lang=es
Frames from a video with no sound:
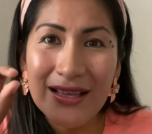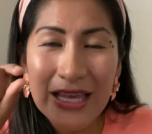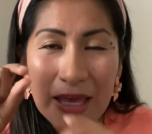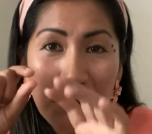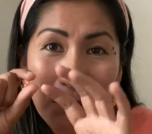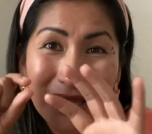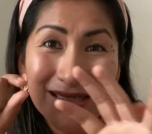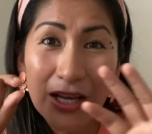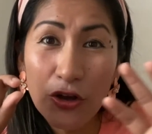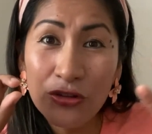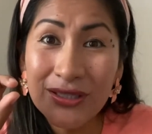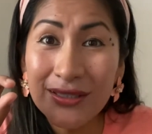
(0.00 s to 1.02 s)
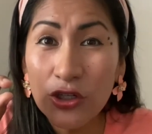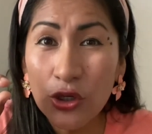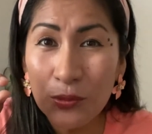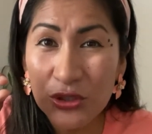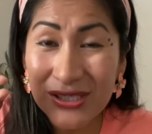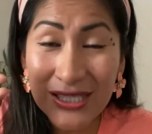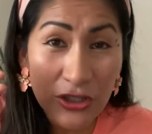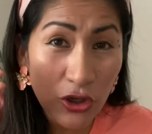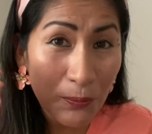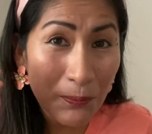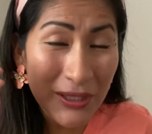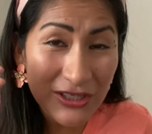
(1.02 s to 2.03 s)
empecé a contratar como
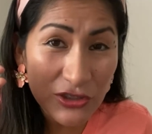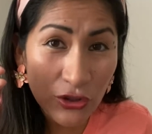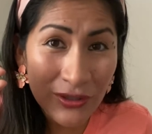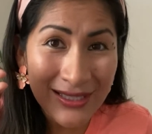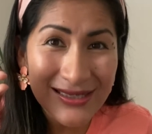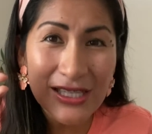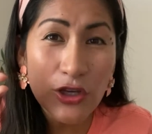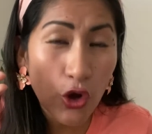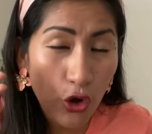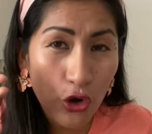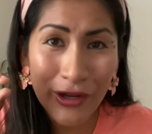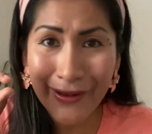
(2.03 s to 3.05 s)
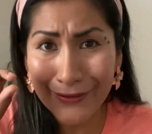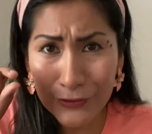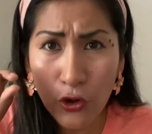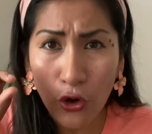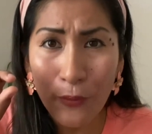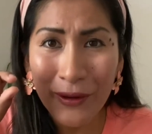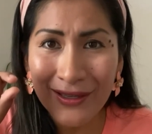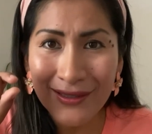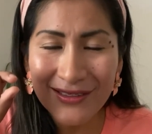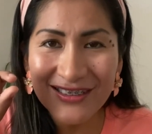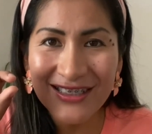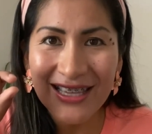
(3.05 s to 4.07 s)
5 personas, 5 colegas
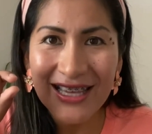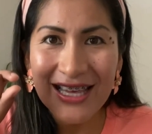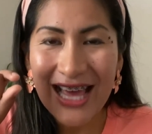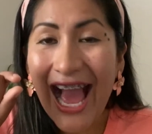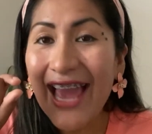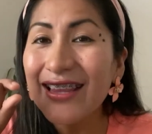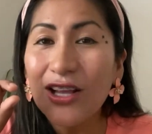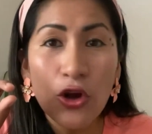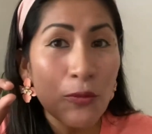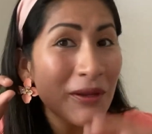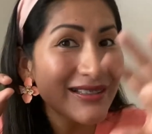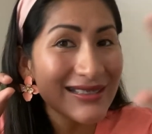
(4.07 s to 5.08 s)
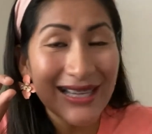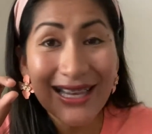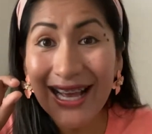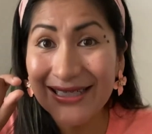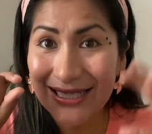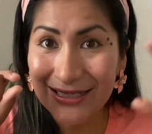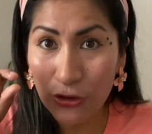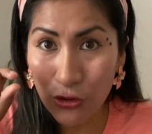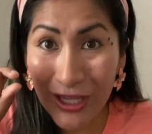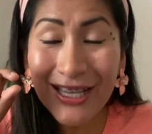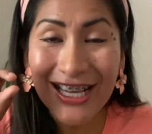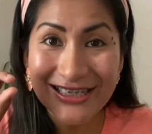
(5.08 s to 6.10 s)
jóvenes. Ahí te conviertes en
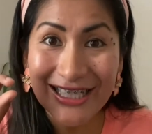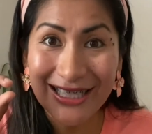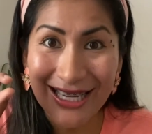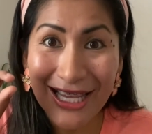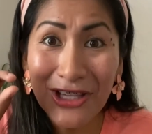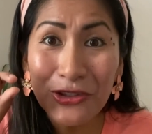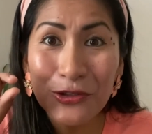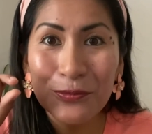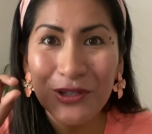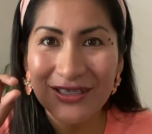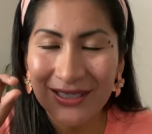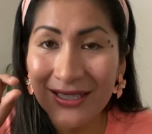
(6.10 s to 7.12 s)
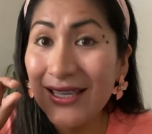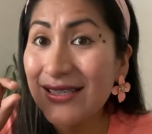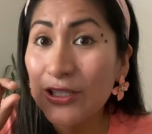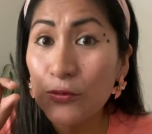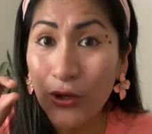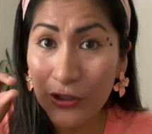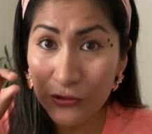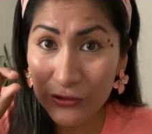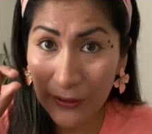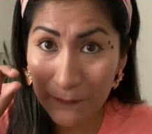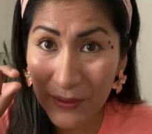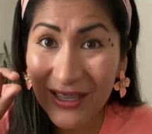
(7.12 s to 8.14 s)
cazatalentos porque tienen que ser buenos
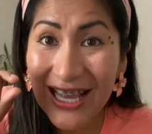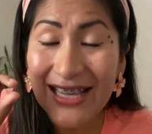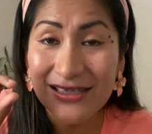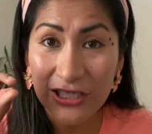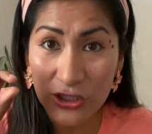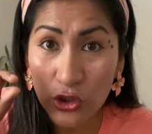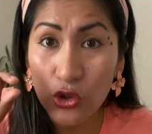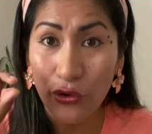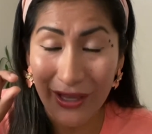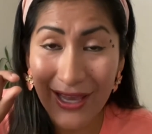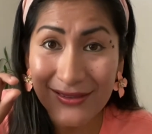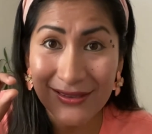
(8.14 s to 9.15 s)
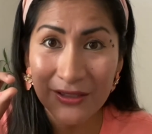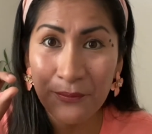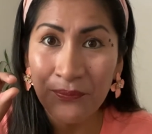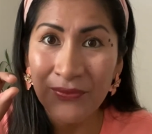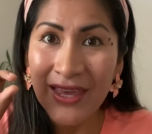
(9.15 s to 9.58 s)
también haciendo lo que hacen.